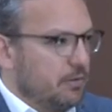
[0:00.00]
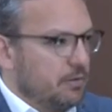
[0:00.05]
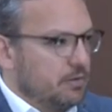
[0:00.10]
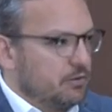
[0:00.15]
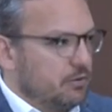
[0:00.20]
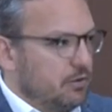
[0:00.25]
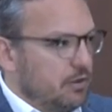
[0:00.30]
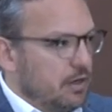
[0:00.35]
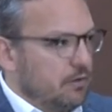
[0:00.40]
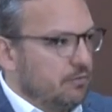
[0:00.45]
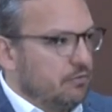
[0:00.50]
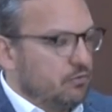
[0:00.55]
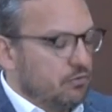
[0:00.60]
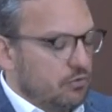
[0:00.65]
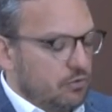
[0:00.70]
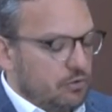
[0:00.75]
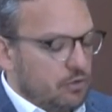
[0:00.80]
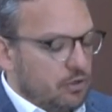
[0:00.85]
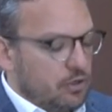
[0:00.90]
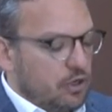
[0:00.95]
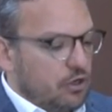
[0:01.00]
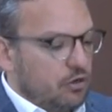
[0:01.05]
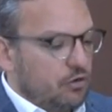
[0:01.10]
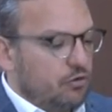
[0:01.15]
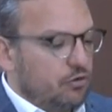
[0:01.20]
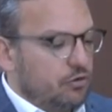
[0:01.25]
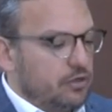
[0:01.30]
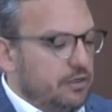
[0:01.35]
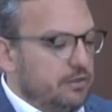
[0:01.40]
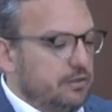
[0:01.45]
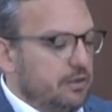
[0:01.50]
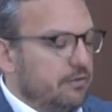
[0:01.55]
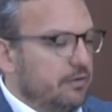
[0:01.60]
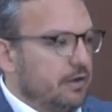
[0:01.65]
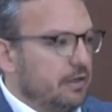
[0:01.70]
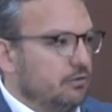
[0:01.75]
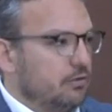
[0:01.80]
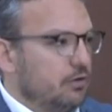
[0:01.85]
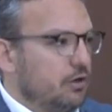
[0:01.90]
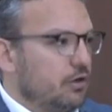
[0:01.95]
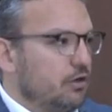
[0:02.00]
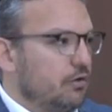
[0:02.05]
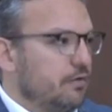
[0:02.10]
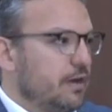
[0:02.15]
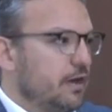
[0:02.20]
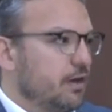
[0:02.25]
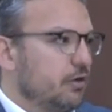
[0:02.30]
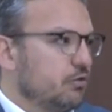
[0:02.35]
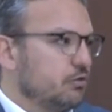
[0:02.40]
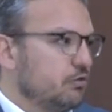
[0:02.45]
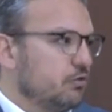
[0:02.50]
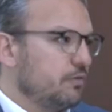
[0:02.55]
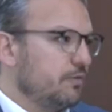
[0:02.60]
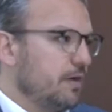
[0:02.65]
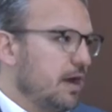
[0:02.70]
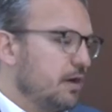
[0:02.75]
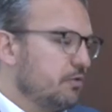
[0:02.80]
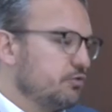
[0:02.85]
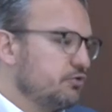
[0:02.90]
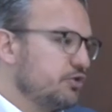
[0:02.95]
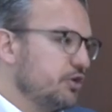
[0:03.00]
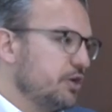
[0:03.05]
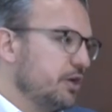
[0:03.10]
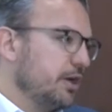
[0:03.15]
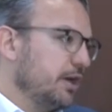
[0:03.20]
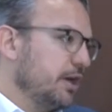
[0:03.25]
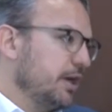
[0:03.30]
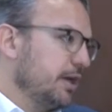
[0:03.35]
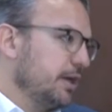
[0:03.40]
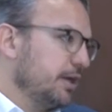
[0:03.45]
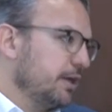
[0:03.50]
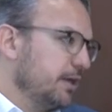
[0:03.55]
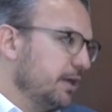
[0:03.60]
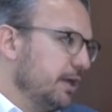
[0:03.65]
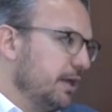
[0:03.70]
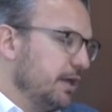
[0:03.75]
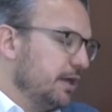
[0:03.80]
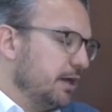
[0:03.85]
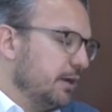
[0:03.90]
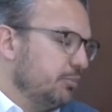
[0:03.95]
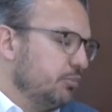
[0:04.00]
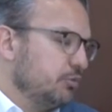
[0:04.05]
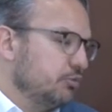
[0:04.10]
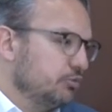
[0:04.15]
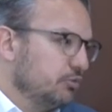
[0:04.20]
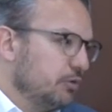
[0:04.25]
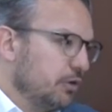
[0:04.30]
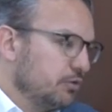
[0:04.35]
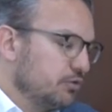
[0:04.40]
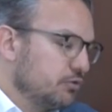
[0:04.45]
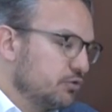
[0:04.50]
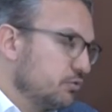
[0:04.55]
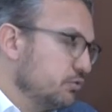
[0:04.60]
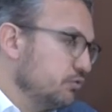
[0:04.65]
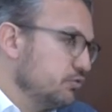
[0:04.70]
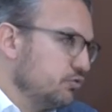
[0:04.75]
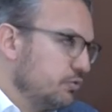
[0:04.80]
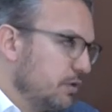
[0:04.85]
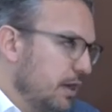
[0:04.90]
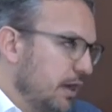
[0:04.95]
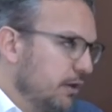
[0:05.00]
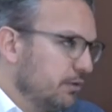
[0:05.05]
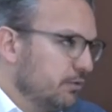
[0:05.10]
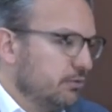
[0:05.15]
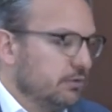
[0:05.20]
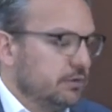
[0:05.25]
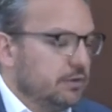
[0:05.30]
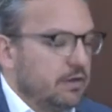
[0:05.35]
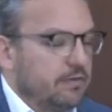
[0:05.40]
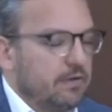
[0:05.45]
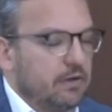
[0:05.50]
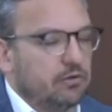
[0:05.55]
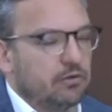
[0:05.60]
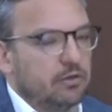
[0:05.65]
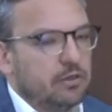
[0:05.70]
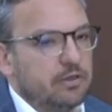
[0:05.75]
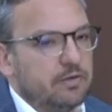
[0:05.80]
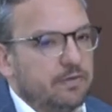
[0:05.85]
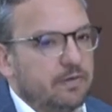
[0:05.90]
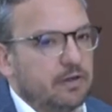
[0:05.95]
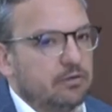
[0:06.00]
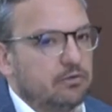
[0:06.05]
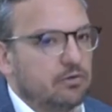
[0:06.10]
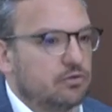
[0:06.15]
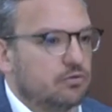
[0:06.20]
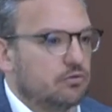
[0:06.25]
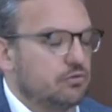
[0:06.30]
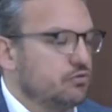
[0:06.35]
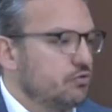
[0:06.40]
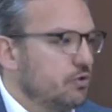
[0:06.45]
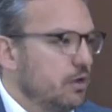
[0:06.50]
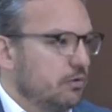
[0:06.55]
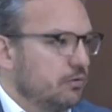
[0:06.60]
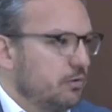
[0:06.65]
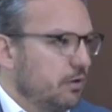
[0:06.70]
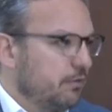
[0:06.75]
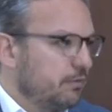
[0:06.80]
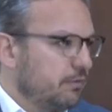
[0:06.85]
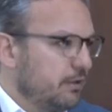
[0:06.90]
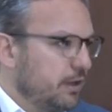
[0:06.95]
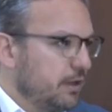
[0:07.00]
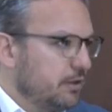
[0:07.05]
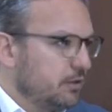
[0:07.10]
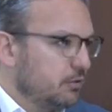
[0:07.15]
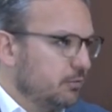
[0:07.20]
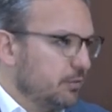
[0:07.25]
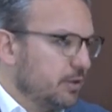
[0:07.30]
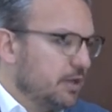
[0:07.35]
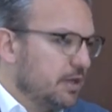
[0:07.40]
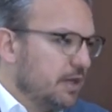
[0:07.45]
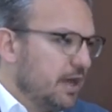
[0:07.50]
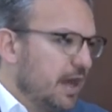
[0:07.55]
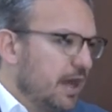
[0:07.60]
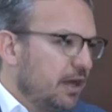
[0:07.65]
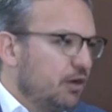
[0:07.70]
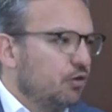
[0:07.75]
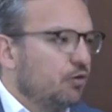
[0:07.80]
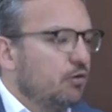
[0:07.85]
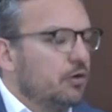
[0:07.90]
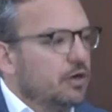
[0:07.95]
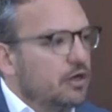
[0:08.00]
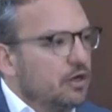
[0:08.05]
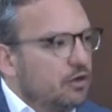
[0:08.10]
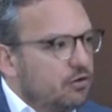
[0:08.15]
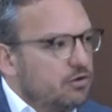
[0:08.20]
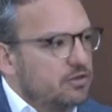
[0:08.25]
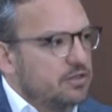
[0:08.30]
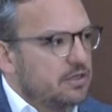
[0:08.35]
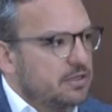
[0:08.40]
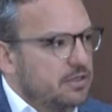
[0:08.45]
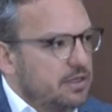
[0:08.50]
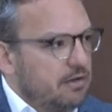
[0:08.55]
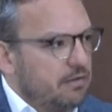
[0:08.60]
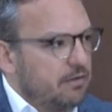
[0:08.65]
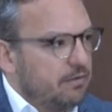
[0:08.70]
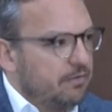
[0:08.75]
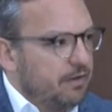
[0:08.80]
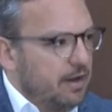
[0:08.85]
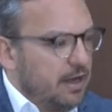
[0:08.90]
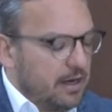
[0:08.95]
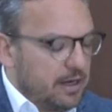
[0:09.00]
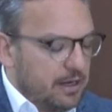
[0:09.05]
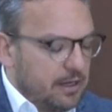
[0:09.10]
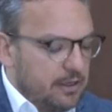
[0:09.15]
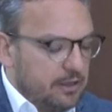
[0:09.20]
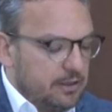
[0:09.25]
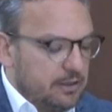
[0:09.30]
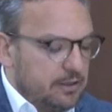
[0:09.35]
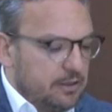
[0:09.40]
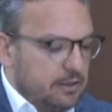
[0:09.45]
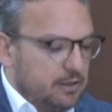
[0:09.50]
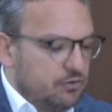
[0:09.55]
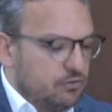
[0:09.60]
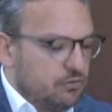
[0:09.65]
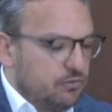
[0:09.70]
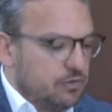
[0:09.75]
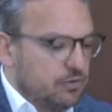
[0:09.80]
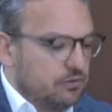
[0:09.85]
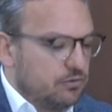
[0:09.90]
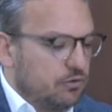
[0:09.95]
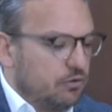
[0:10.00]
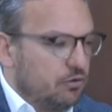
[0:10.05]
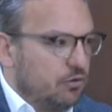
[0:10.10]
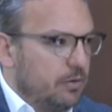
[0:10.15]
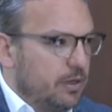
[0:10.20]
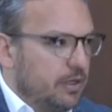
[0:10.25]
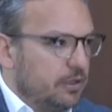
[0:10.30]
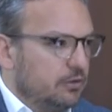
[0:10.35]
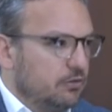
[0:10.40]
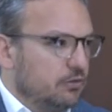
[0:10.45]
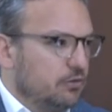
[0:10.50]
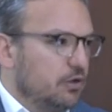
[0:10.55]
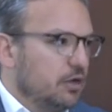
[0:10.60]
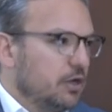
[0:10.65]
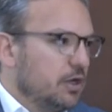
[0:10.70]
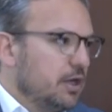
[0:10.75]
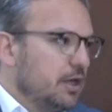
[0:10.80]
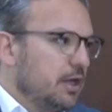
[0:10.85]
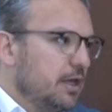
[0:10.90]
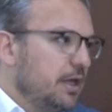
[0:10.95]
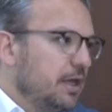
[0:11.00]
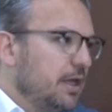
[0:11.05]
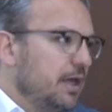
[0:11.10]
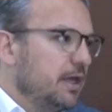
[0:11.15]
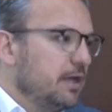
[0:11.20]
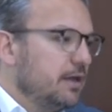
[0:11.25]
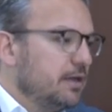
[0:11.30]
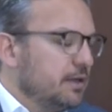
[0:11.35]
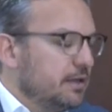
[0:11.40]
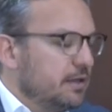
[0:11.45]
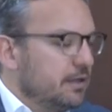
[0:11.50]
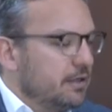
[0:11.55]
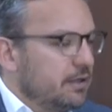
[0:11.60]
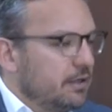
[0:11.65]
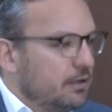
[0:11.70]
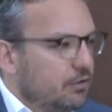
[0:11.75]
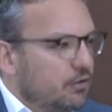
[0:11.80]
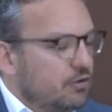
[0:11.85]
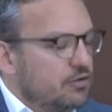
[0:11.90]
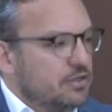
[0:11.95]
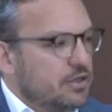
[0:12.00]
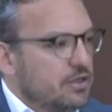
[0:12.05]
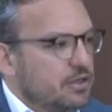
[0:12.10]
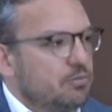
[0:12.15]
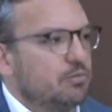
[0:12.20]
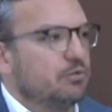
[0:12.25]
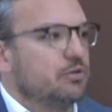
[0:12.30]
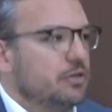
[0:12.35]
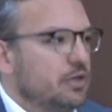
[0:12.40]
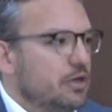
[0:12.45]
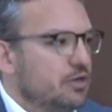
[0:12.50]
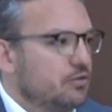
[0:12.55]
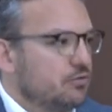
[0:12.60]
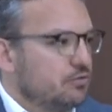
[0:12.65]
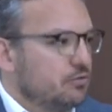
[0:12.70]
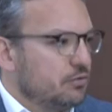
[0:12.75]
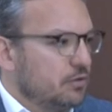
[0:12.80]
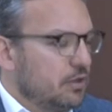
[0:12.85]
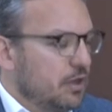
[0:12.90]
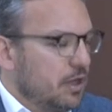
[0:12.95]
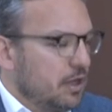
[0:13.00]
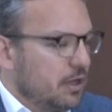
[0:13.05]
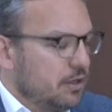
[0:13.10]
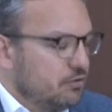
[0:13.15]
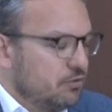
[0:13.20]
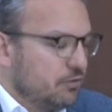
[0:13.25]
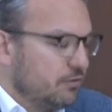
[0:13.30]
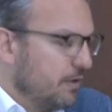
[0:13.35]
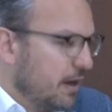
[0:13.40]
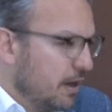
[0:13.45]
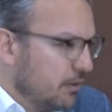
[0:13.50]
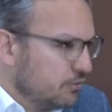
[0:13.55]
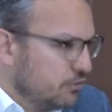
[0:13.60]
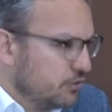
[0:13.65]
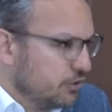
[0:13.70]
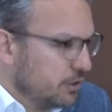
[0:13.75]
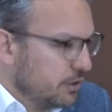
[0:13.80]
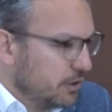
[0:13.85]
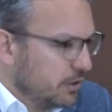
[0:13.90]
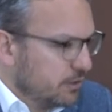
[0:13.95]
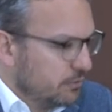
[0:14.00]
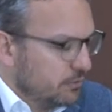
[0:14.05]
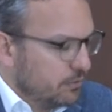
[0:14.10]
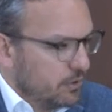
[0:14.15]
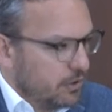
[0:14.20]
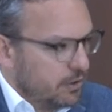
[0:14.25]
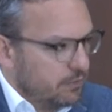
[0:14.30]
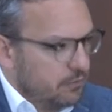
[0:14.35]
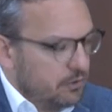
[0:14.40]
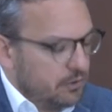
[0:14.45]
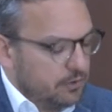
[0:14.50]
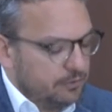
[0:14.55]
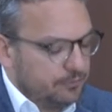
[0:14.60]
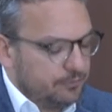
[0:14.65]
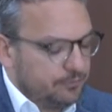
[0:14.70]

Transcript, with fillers: la questione del lavoro con l'intervento del governo sui voucher eh, che appunto hanno scongiurato, l'intervento che di fatto ha scongiurato il referendum. Ecco, cosa si deve fare eh, su questo argomento e eh, cosa si può dire sul, sui voucher, onorevole?